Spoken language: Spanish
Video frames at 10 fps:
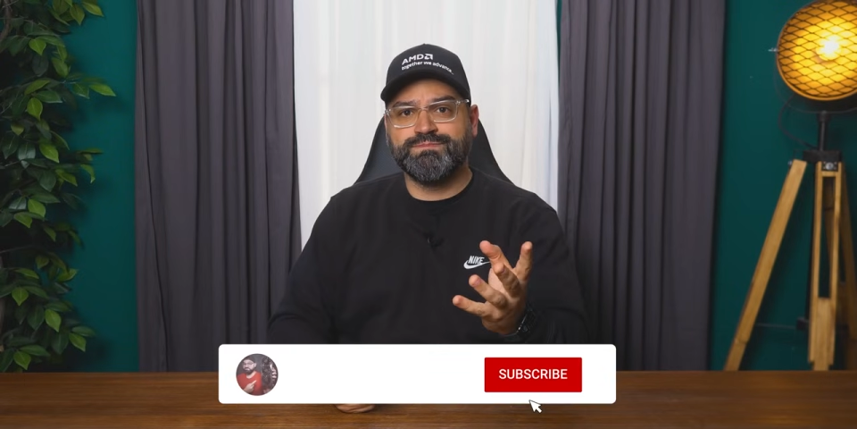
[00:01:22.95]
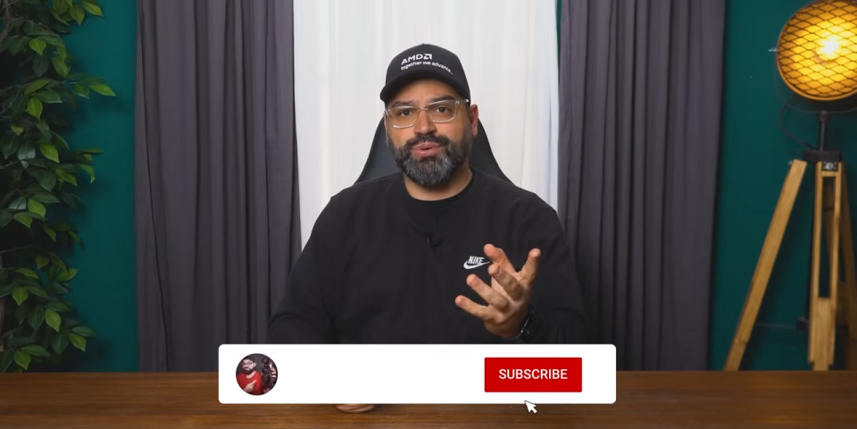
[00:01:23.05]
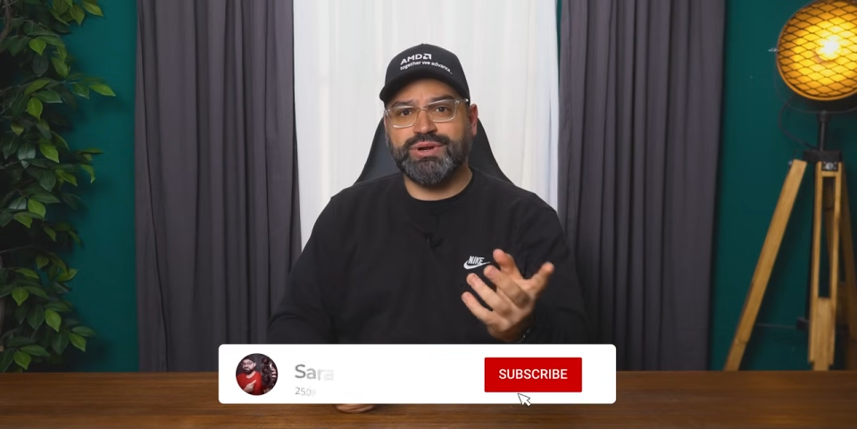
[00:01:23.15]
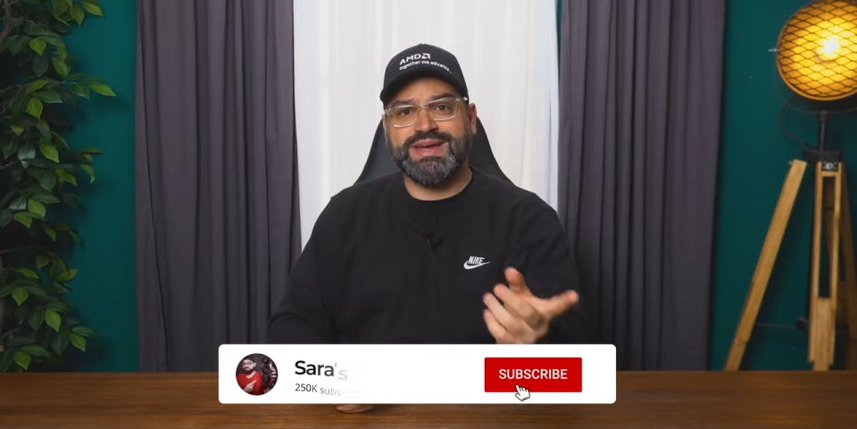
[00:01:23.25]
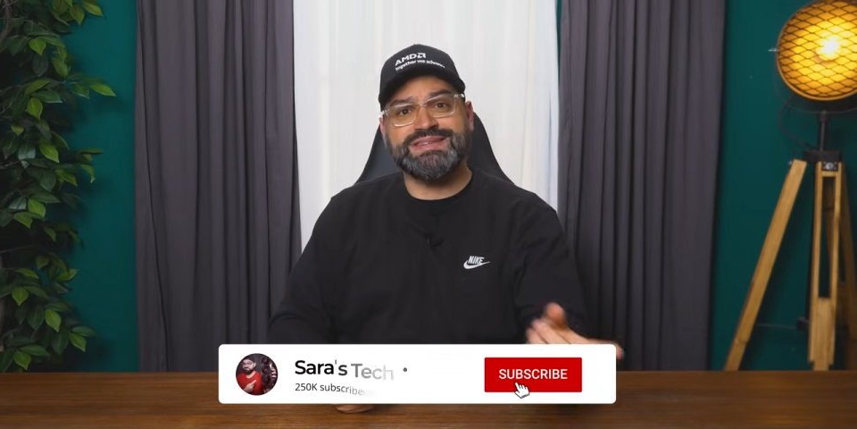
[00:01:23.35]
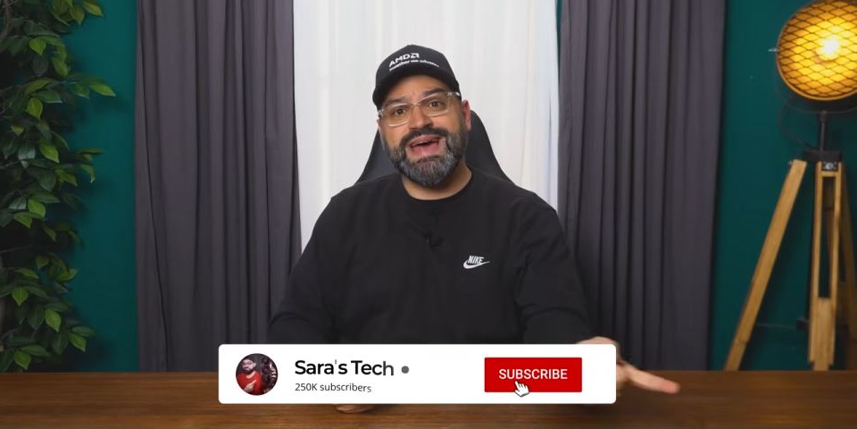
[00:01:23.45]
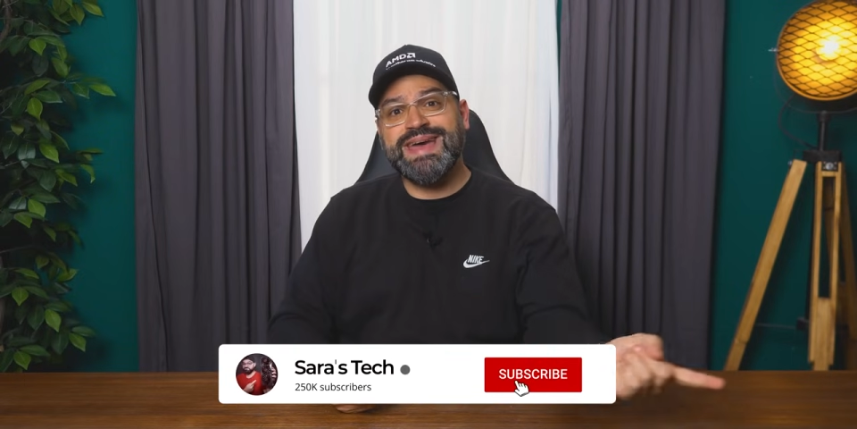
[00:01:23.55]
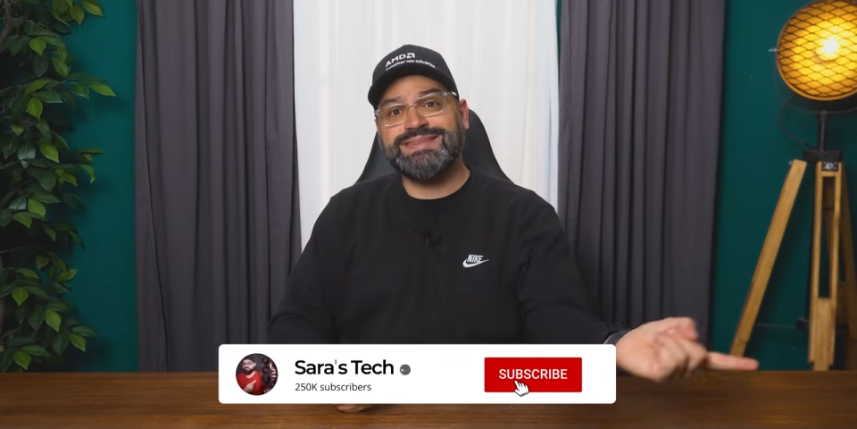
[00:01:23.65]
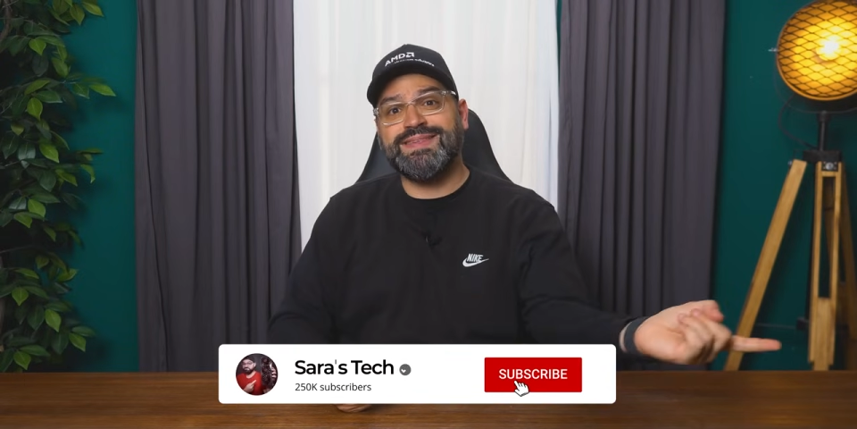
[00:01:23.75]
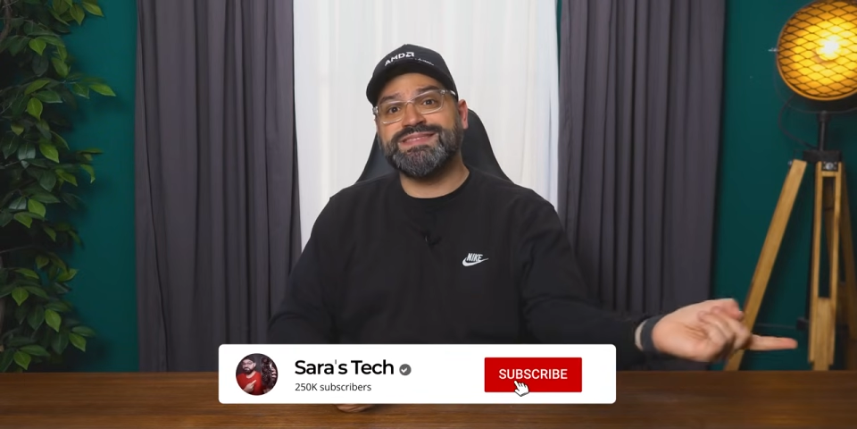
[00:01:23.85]
porque ya
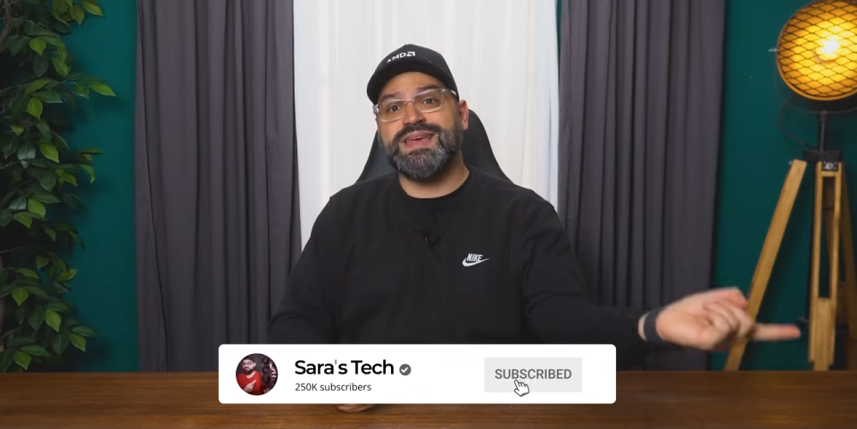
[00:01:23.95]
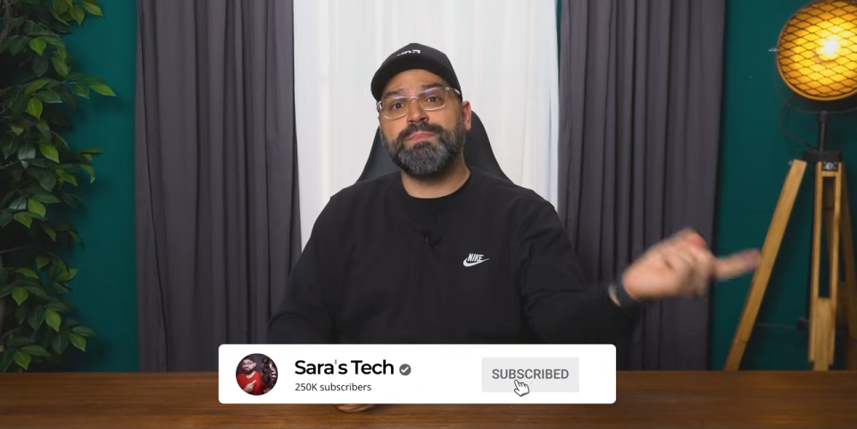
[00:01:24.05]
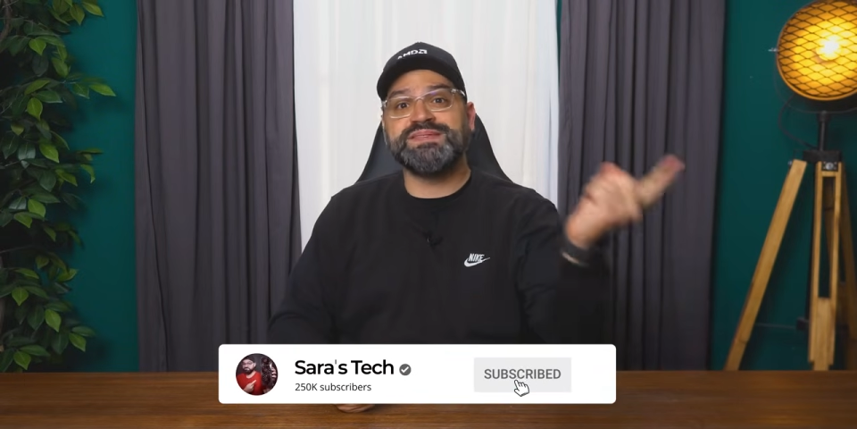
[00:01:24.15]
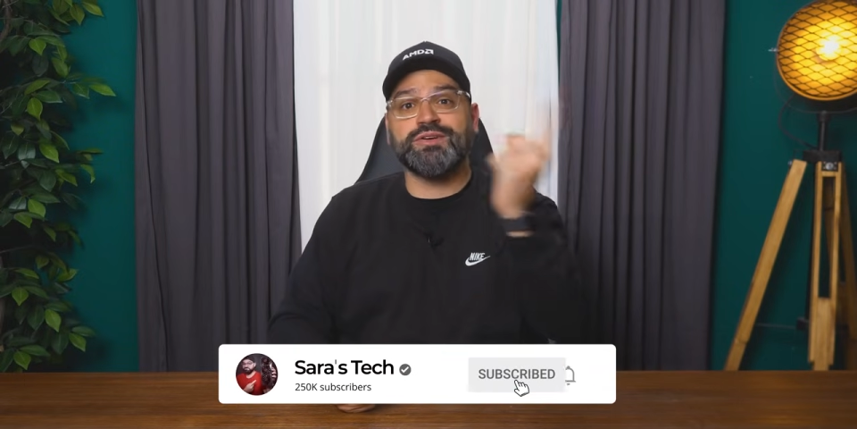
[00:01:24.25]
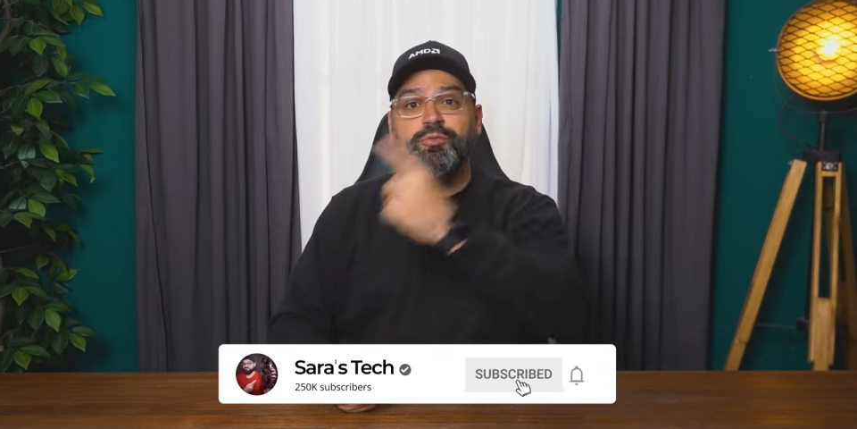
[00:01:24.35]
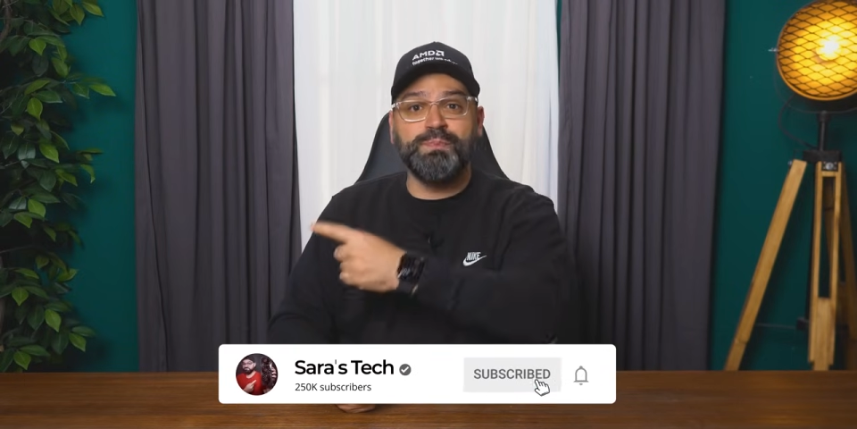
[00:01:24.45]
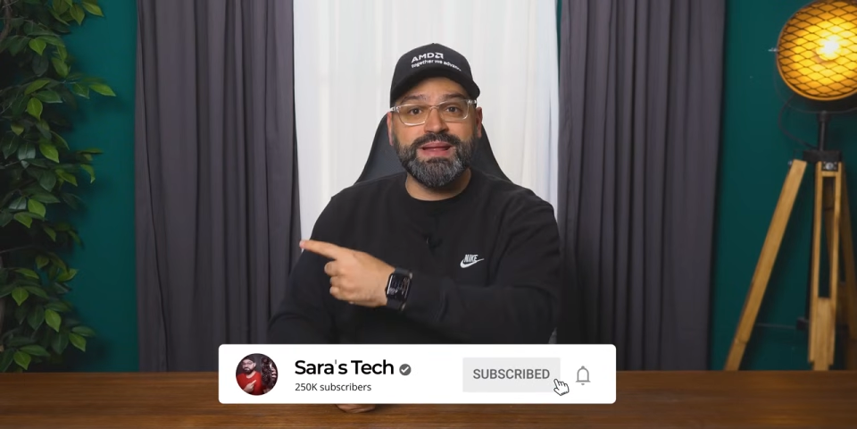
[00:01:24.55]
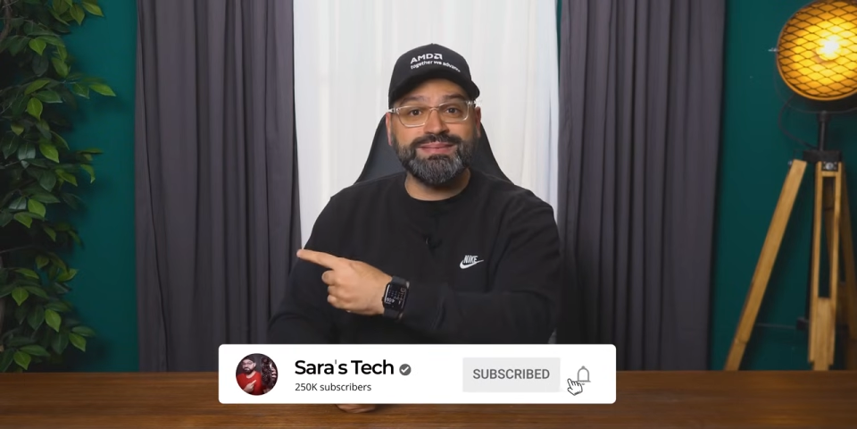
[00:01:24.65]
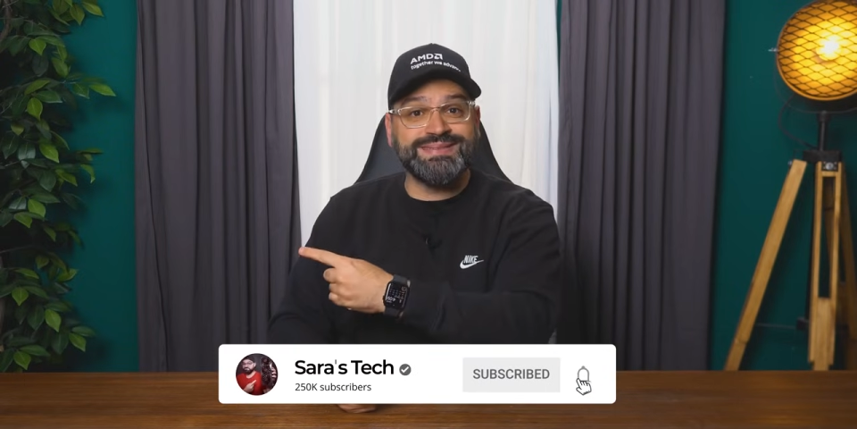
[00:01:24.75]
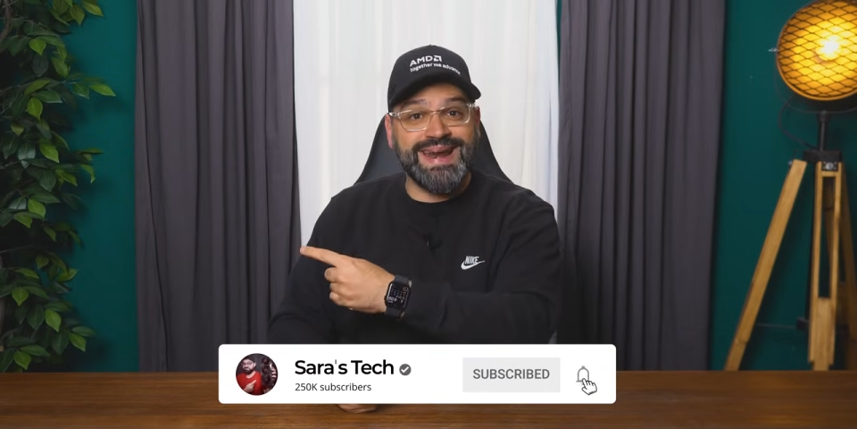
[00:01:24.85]
este diciembre se
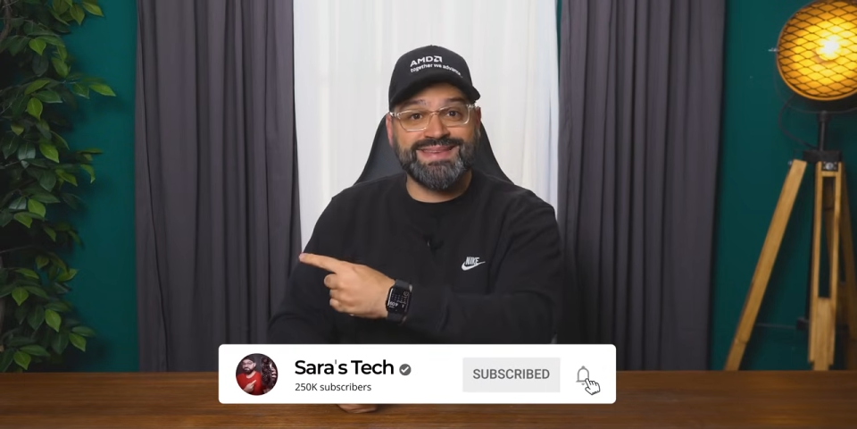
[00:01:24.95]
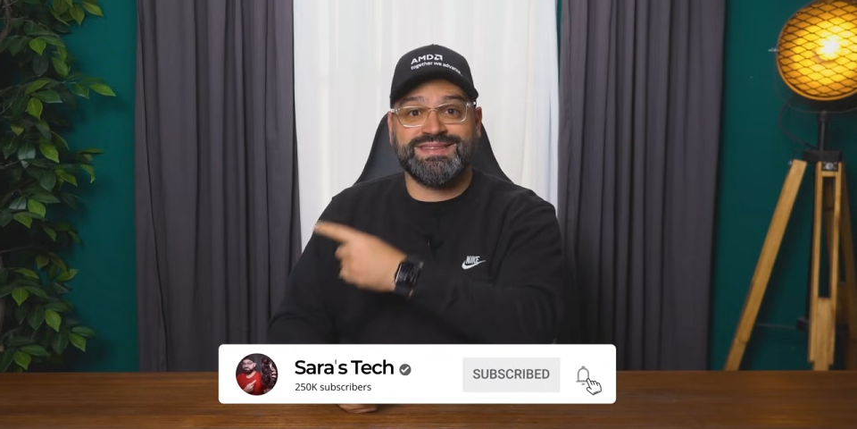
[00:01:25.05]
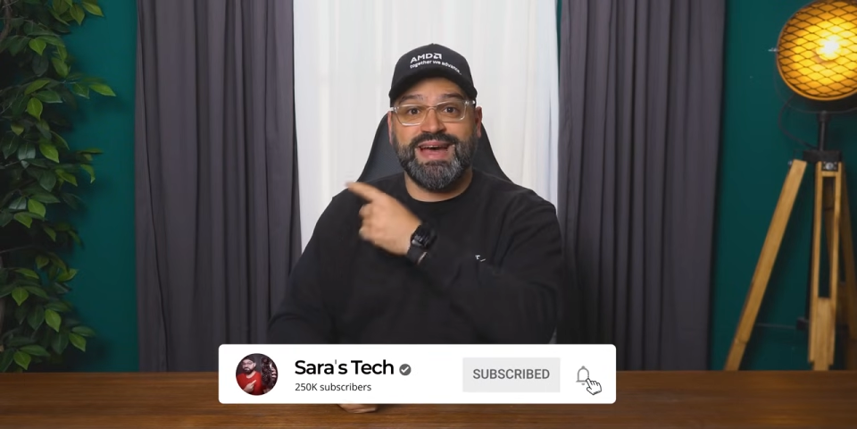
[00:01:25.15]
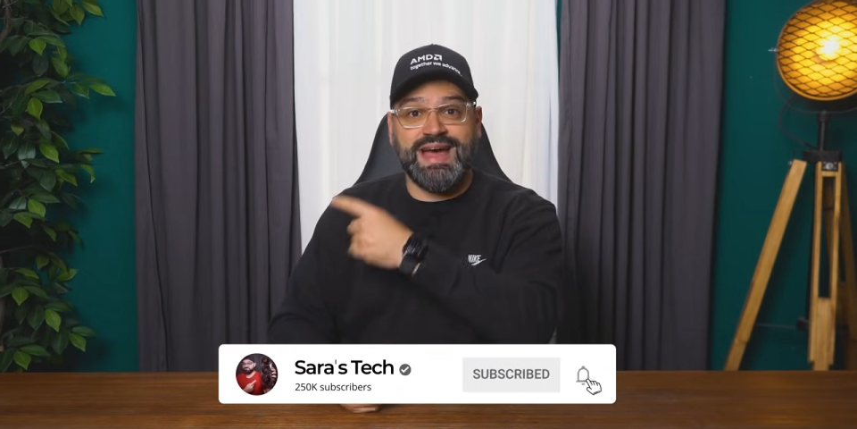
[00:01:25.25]
cumplen 3